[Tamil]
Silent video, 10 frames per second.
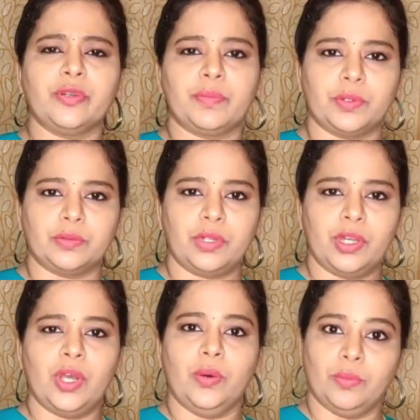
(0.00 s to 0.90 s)
கொடுப்போம்
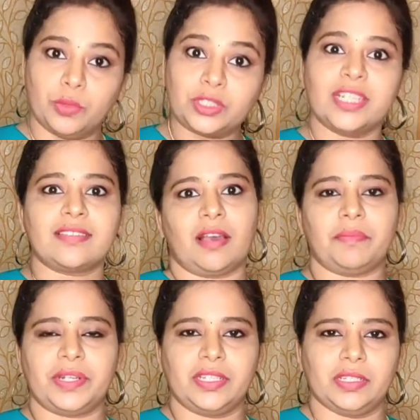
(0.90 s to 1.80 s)
முட்டை
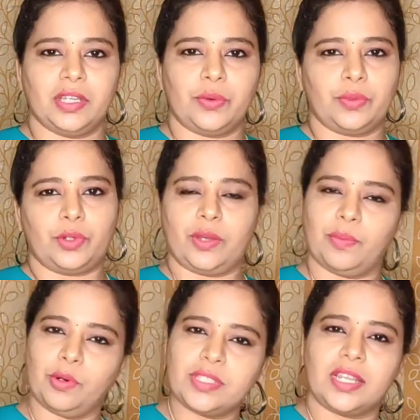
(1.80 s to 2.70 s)
சாப்பிடு உன்னோட
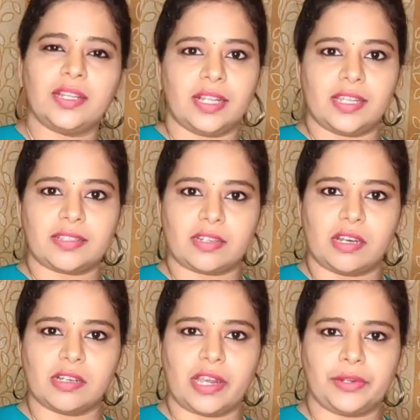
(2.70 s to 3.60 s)
போன்ஸ் எல்லாம் நல்லா
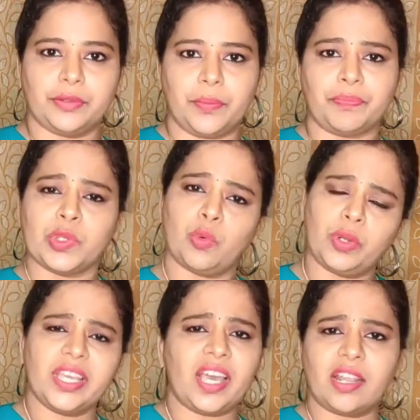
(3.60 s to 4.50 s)
ஸ்ட்ராங் ஆயிடும்
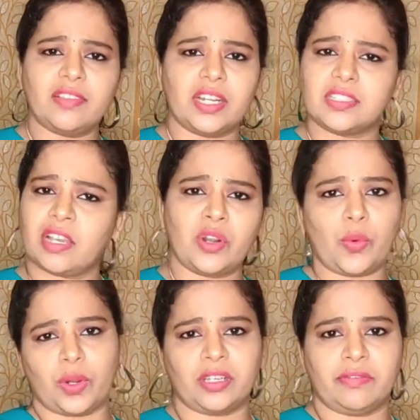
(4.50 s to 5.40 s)
உன்னை யாராவது அடிச்சாங்கன்னா
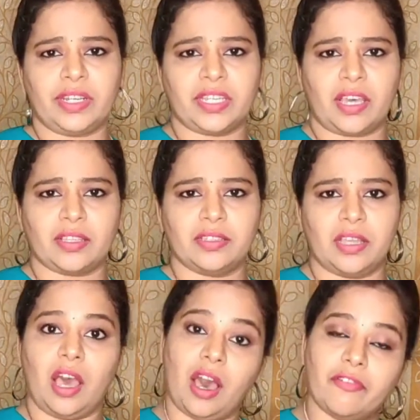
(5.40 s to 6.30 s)
உனக்கு வலிக்காது
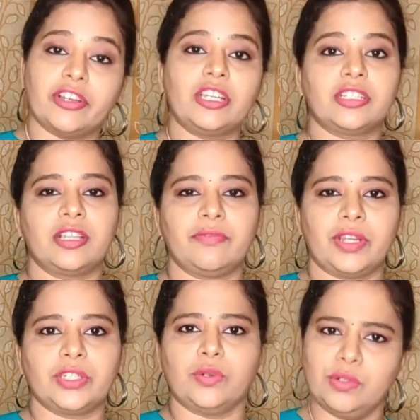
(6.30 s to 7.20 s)
அவங்களுக்கு தான்
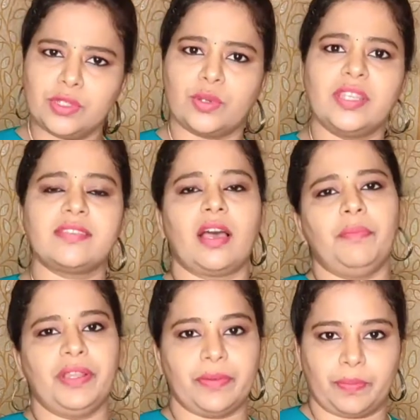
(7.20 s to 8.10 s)
வலிக்கும்னு சொல்லி
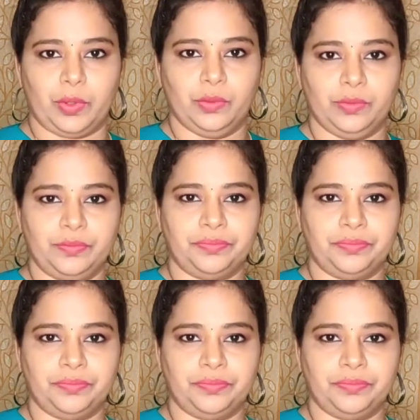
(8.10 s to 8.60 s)
சாப்பிட வைப்போம்